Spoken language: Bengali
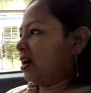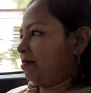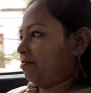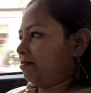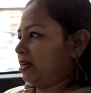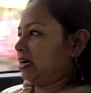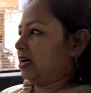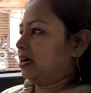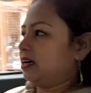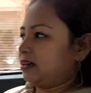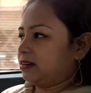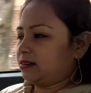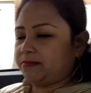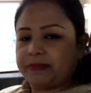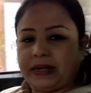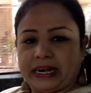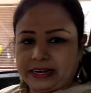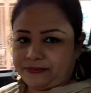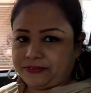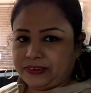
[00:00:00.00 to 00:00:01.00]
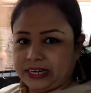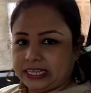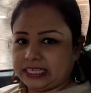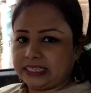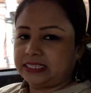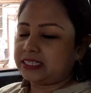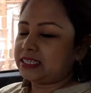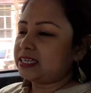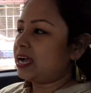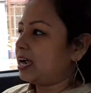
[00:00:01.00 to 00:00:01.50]
আমরা বাড়ি ফিরে
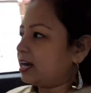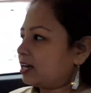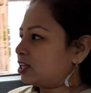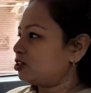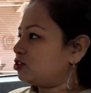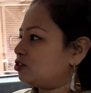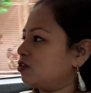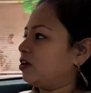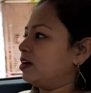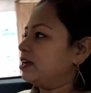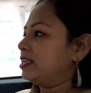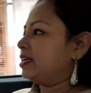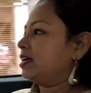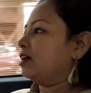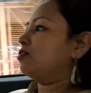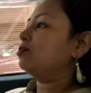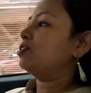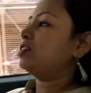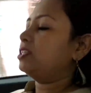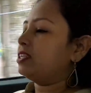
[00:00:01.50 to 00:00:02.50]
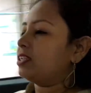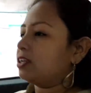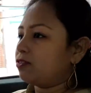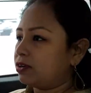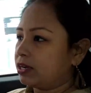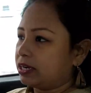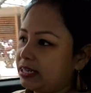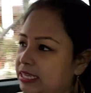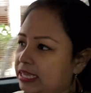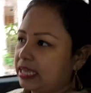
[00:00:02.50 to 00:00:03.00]
এসেছি আর কিছু হয়নি কারণ সেদিনকে
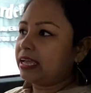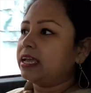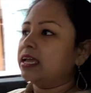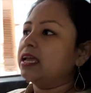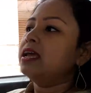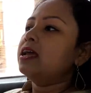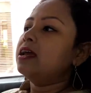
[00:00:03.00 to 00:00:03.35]
ওটা নিয়ে